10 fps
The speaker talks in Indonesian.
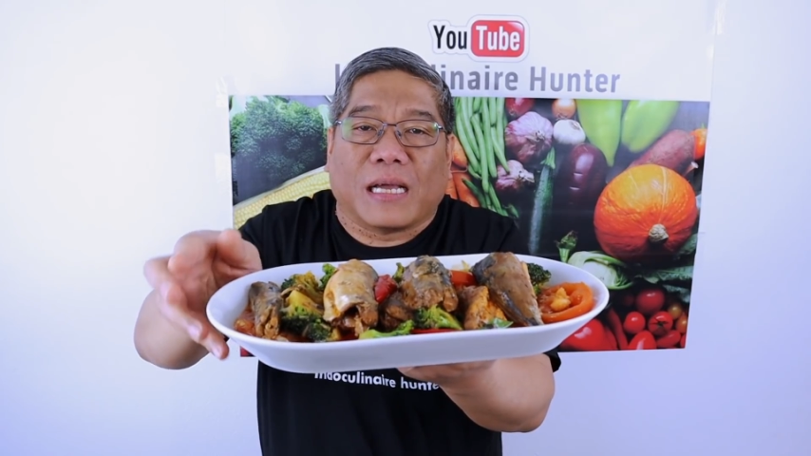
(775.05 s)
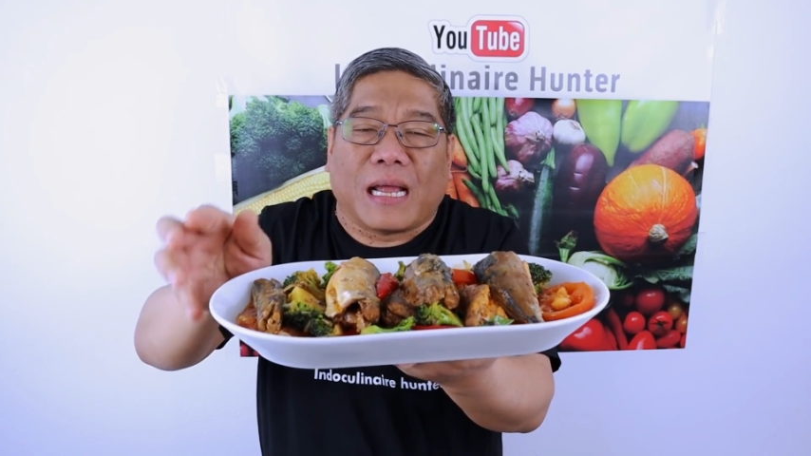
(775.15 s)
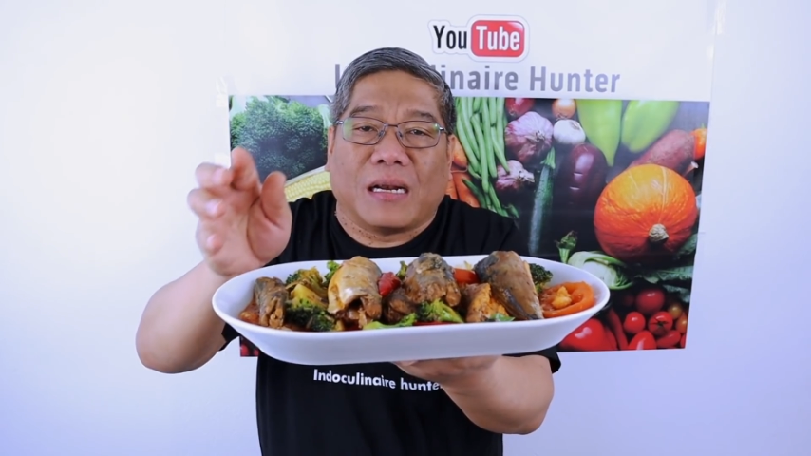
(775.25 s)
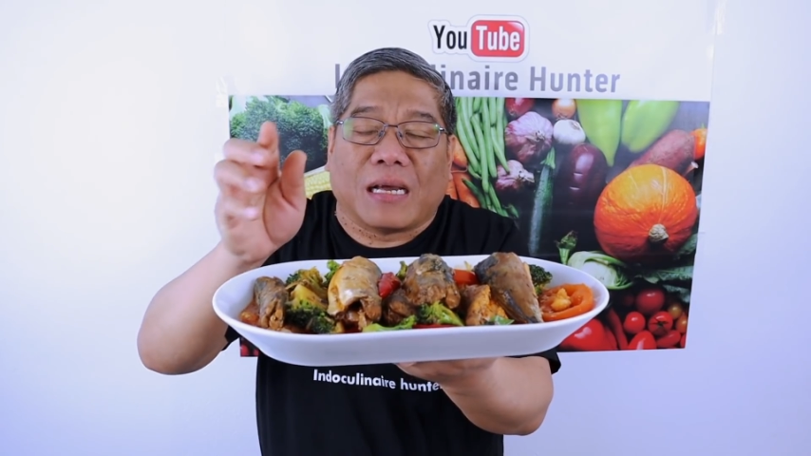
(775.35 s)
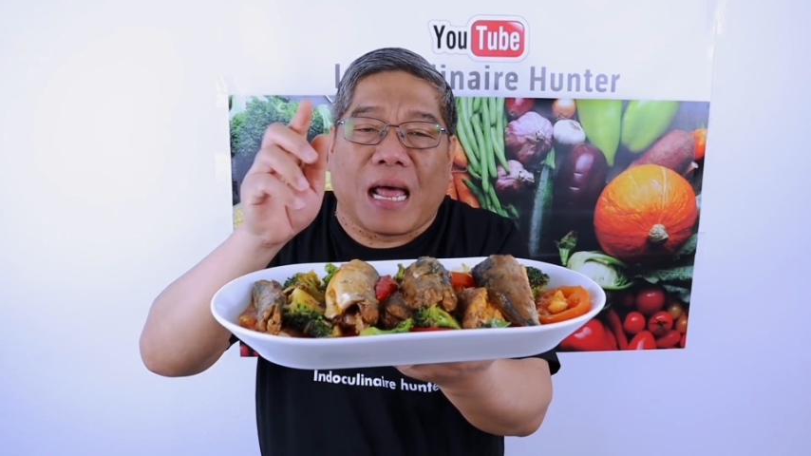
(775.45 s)

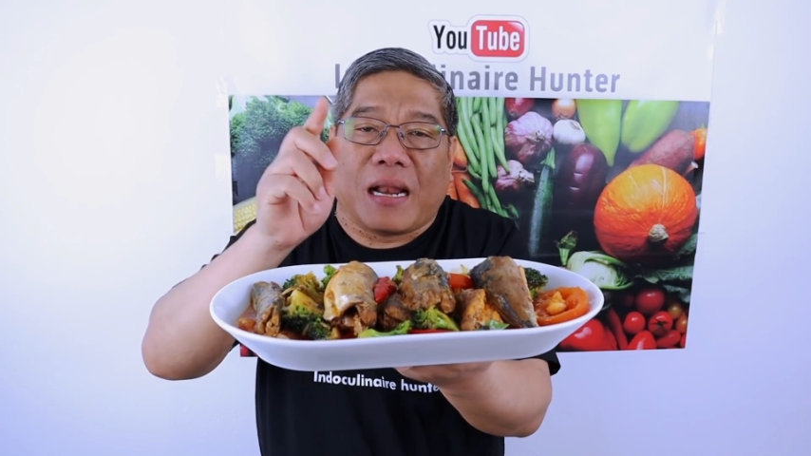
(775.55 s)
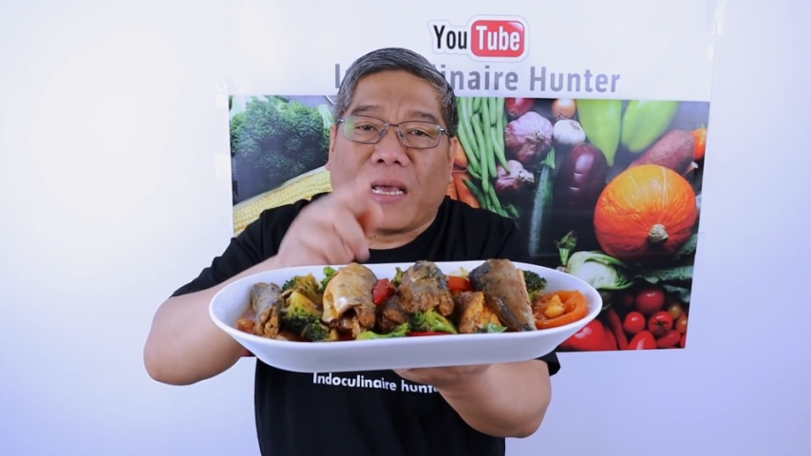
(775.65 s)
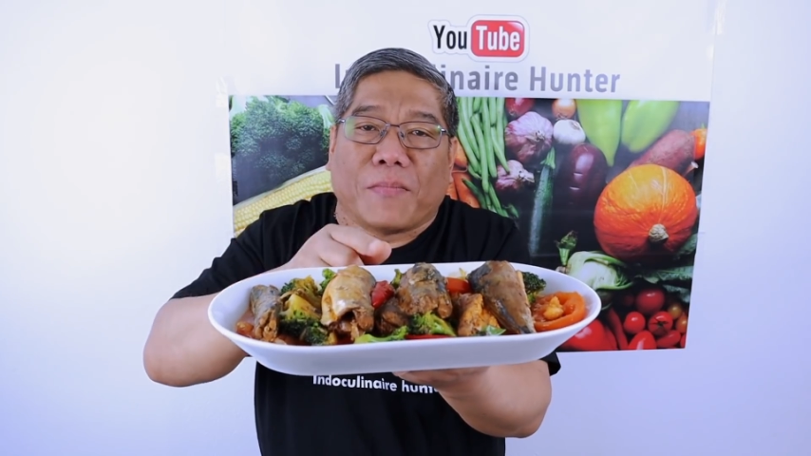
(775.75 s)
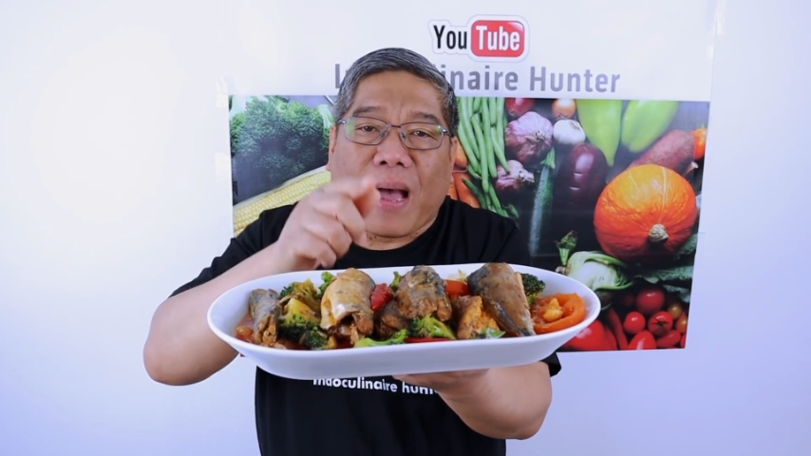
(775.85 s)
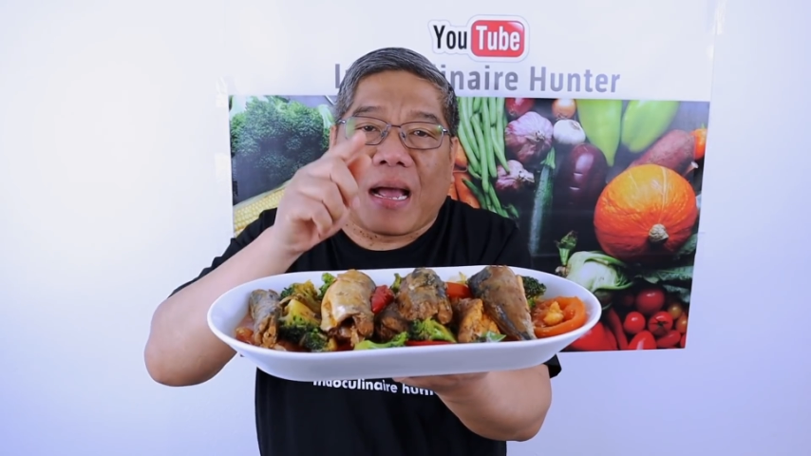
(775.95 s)
ikan
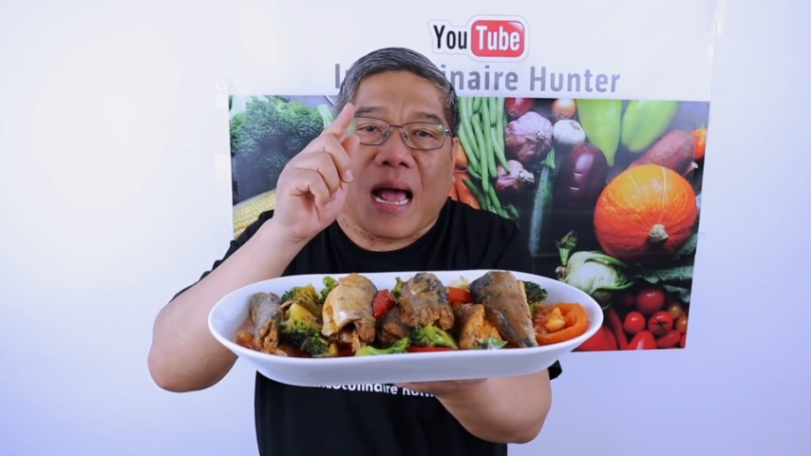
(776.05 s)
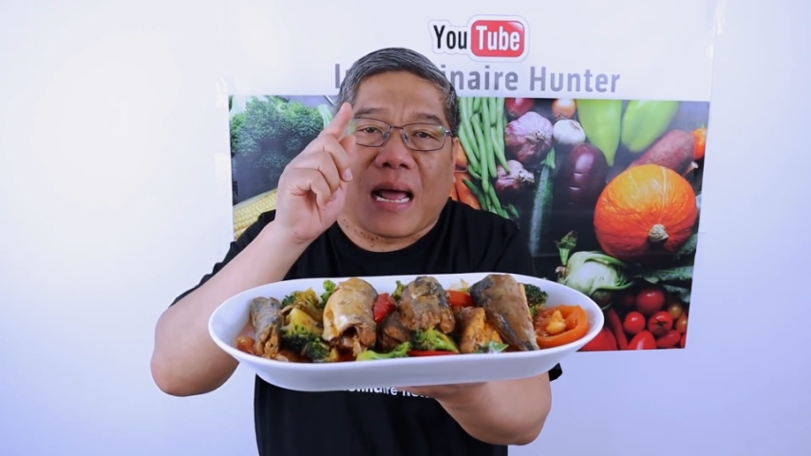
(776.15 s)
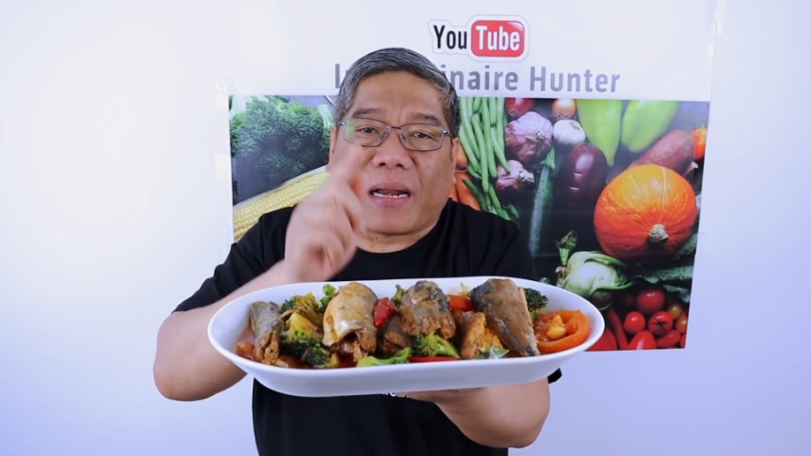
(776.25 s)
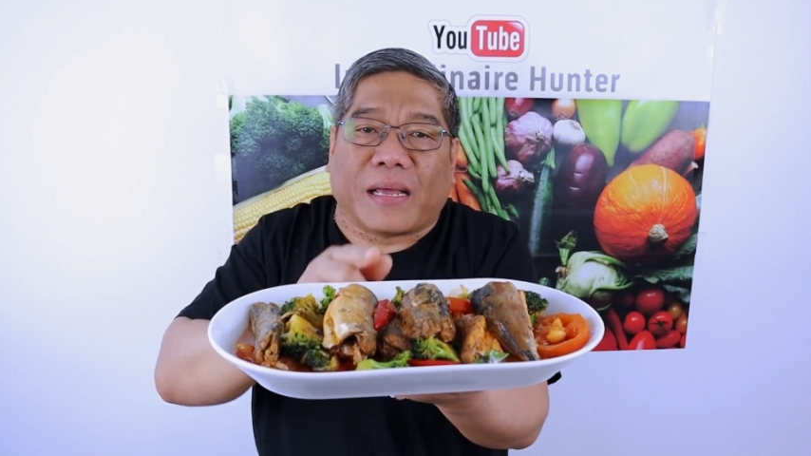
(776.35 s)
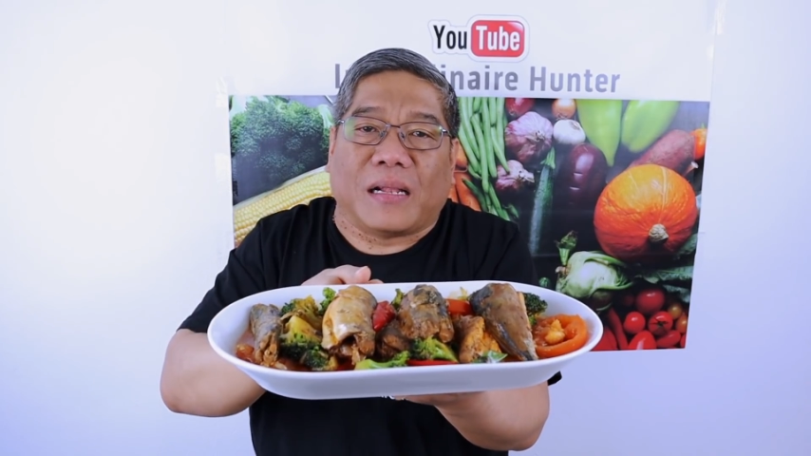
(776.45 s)
kaleng
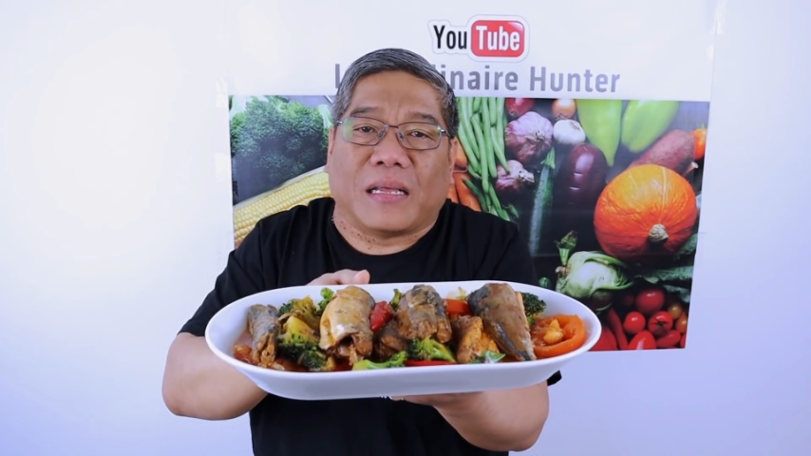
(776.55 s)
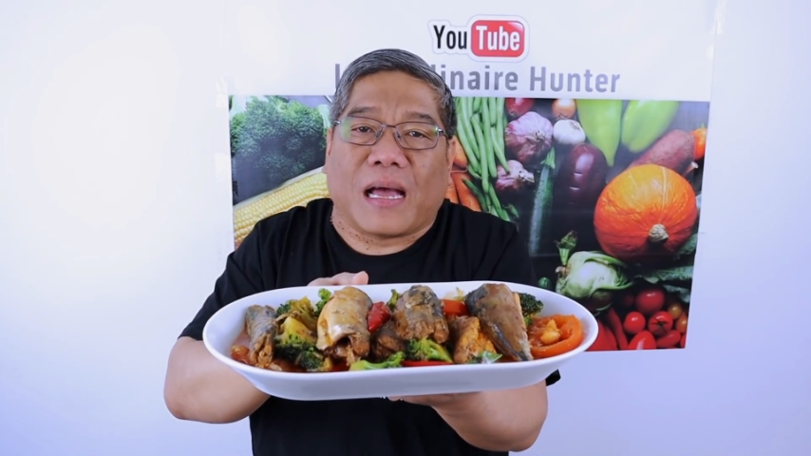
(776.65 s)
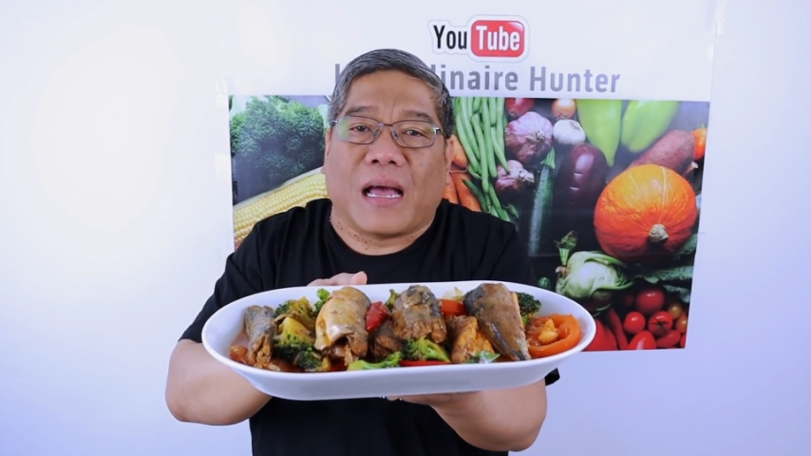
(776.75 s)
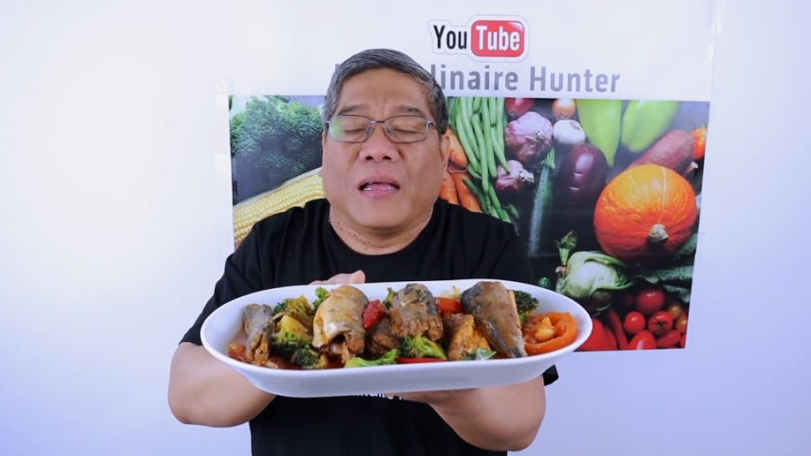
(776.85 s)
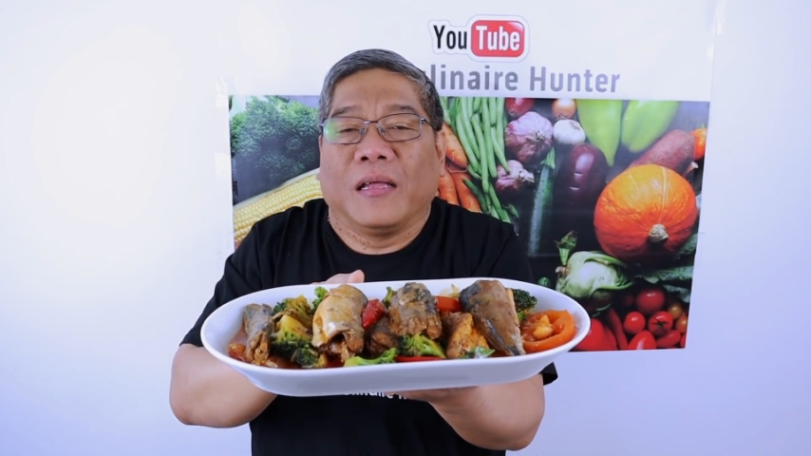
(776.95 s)
makarel ya.